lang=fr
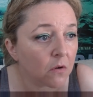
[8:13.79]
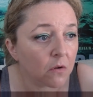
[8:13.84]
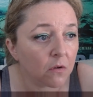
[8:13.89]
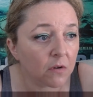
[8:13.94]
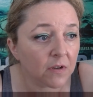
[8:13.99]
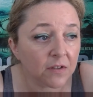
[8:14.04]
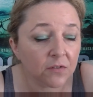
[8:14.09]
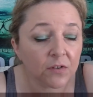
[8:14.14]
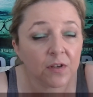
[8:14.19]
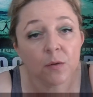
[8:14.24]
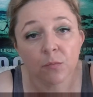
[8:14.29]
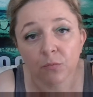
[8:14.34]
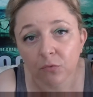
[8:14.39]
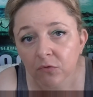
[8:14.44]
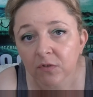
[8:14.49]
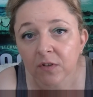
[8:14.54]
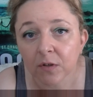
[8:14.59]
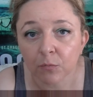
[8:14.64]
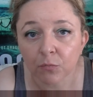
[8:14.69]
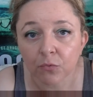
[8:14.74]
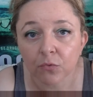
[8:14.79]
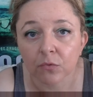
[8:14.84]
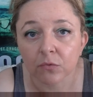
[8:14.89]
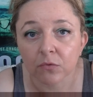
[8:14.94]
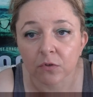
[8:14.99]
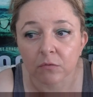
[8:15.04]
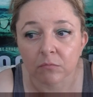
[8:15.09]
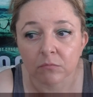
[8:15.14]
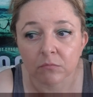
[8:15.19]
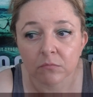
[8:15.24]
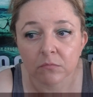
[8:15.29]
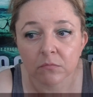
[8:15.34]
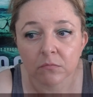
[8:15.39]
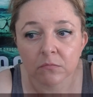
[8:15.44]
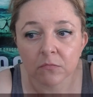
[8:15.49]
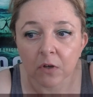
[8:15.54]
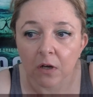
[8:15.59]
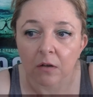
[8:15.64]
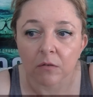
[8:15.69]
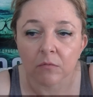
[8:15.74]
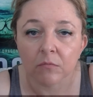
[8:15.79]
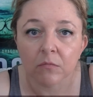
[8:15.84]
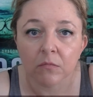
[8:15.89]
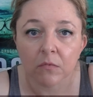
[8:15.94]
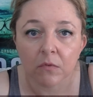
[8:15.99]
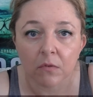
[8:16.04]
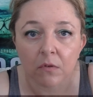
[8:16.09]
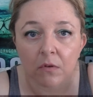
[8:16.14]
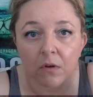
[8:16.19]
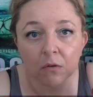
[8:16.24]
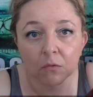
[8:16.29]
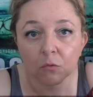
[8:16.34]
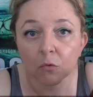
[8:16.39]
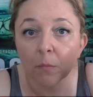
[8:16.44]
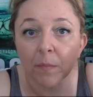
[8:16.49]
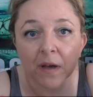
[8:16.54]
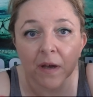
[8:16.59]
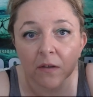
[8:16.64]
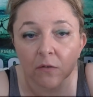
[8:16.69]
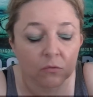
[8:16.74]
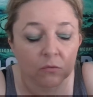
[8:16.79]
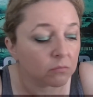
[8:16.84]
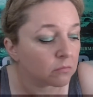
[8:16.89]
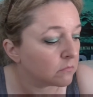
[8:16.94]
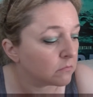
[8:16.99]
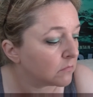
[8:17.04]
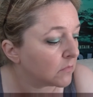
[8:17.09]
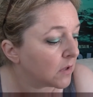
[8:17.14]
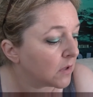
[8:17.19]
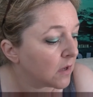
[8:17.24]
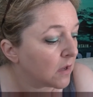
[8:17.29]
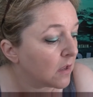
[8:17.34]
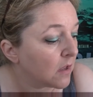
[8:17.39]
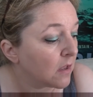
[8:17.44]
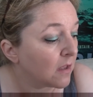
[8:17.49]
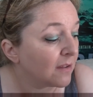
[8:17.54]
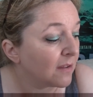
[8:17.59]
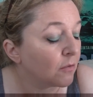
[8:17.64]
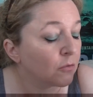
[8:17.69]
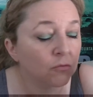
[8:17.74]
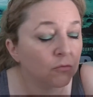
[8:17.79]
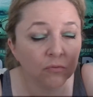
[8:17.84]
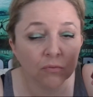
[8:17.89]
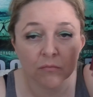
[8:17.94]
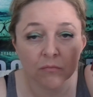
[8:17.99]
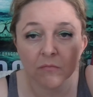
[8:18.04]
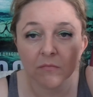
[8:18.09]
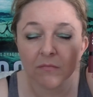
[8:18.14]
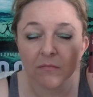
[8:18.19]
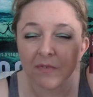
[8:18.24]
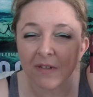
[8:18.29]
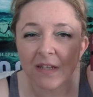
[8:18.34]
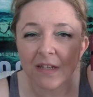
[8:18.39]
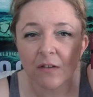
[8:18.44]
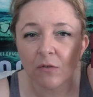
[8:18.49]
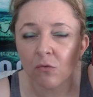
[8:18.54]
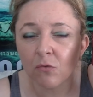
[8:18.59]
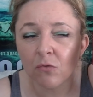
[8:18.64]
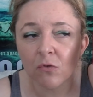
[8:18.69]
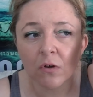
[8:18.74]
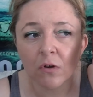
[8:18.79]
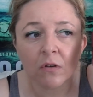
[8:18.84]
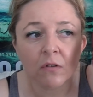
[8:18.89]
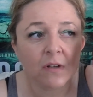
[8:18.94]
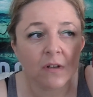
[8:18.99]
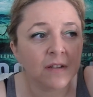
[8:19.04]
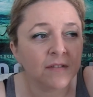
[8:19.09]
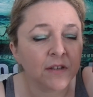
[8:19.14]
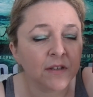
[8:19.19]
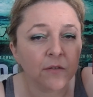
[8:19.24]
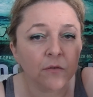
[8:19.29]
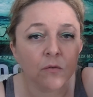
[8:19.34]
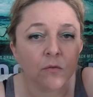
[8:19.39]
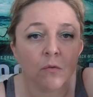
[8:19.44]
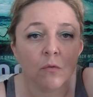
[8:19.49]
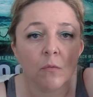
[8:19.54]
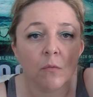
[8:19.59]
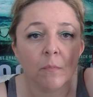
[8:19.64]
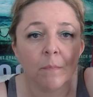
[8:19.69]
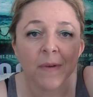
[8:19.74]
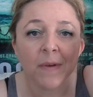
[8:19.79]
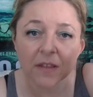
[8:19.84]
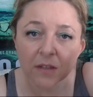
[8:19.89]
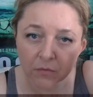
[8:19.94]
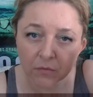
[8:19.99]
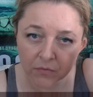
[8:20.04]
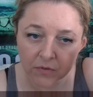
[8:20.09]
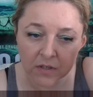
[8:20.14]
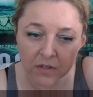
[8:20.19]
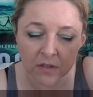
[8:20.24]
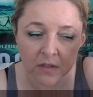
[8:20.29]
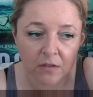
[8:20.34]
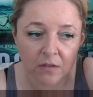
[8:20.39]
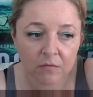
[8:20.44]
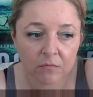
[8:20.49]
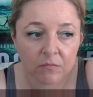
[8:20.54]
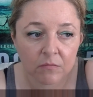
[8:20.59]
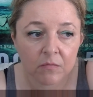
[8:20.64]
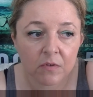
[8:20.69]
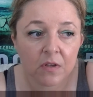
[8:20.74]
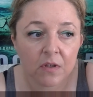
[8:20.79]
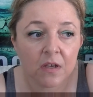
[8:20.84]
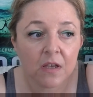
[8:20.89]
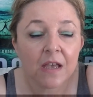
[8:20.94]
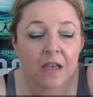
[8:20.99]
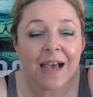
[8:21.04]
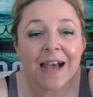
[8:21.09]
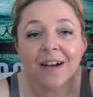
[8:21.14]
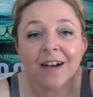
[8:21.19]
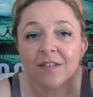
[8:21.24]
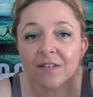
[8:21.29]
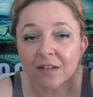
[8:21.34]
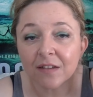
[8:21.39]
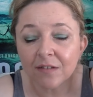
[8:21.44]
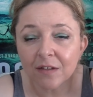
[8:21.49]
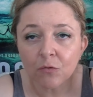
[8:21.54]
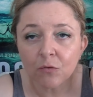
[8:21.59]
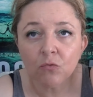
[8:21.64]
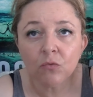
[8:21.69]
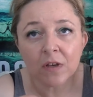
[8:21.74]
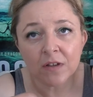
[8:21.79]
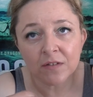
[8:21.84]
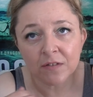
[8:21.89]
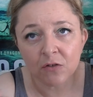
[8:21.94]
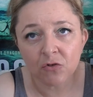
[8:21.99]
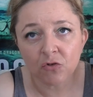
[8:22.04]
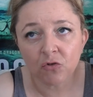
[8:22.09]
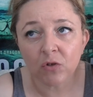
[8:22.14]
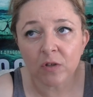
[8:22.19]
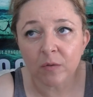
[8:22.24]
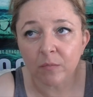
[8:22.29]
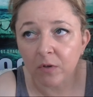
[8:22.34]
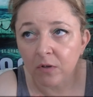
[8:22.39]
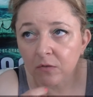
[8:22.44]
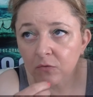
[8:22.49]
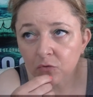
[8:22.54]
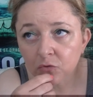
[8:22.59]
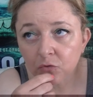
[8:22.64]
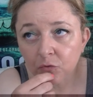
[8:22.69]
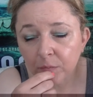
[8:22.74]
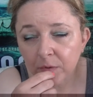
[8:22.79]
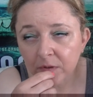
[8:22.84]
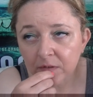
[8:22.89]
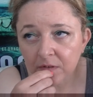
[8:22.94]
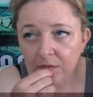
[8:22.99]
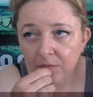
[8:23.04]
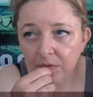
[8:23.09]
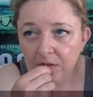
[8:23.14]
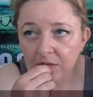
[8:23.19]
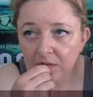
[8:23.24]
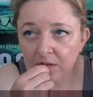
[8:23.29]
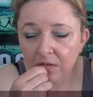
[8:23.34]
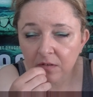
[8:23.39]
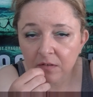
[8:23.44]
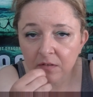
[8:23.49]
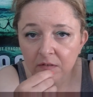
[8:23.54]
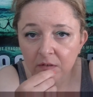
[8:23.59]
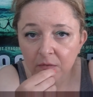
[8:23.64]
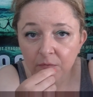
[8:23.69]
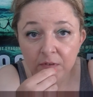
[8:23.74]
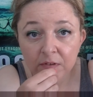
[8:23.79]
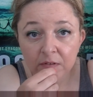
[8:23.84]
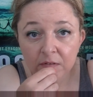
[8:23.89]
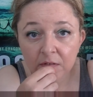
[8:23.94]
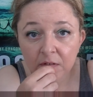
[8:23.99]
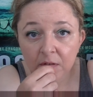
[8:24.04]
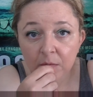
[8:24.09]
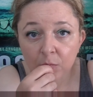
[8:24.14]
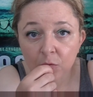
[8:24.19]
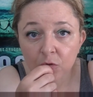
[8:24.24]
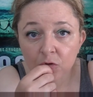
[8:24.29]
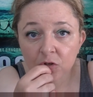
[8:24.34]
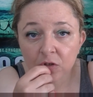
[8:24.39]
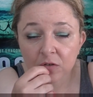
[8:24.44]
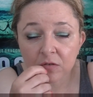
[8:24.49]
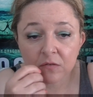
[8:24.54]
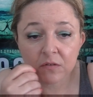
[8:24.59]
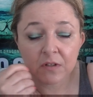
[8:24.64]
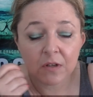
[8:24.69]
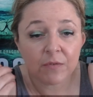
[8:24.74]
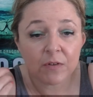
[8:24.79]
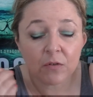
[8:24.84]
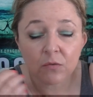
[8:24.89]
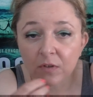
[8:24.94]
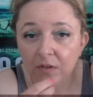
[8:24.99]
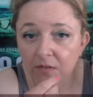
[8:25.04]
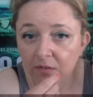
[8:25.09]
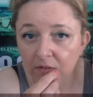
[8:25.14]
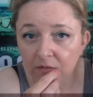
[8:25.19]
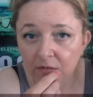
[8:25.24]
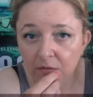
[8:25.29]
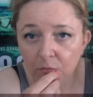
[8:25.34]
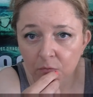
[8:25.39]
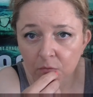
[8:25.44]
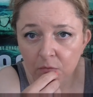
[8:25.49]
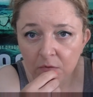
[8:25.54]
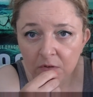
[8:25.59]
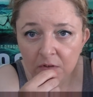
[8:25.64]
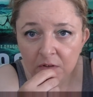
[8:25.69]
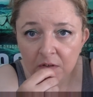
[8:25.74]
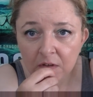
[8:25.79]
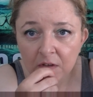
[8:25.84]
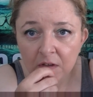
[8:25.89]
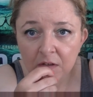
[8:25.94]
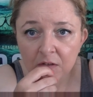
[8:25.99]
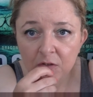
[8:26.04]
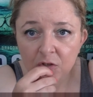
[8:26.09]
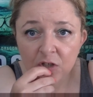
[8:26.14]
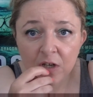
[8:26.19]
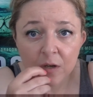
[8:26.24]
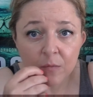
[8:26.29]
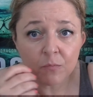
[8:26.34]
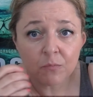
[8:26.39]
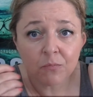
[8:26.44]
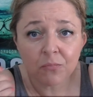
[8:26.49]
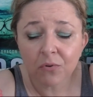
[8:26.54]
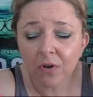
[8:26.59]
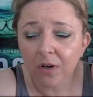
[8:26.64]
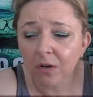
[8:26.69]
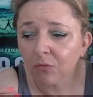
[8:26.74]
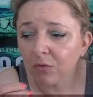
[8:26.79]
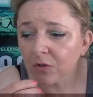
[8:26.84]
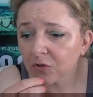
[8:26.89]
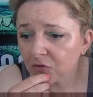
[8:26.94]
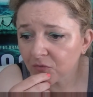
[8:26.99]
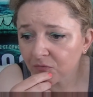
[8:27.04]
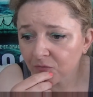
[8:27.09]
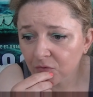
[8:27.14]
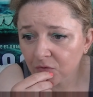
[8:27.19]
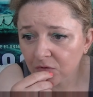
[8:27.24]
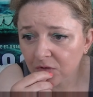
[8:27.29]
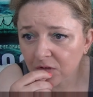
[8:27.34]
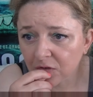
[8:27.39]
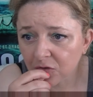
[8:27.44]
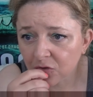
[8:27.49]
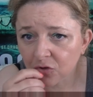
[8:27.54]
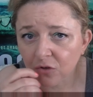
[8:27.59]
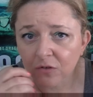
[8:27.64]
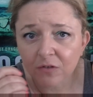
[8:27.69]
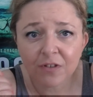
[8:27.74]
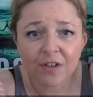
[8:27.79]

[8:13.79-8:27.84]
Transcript: les DI+, tiennent plus longtemps. Voilà, en comparaison. Donc les couleurs, les teintes sont magnifiques. Elle s'atténue assez joliment. Je trouve pas que ça fasse, ça fasse très moche quand, de la façon qu'elle s'atténue. J'ai un poil ou un cheveu de quelque chose.